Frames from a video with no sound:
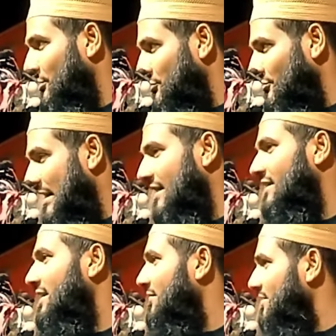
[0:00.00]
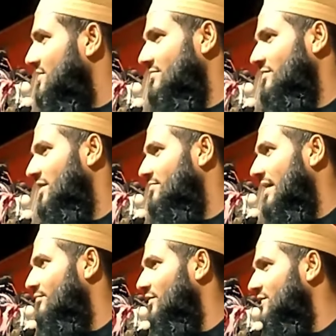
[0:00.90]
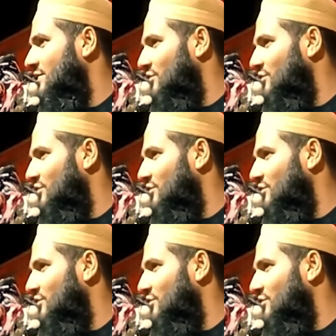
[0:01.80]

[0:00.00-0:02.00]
কেউ কিছু না নিলে আবার মেয়ের বাপ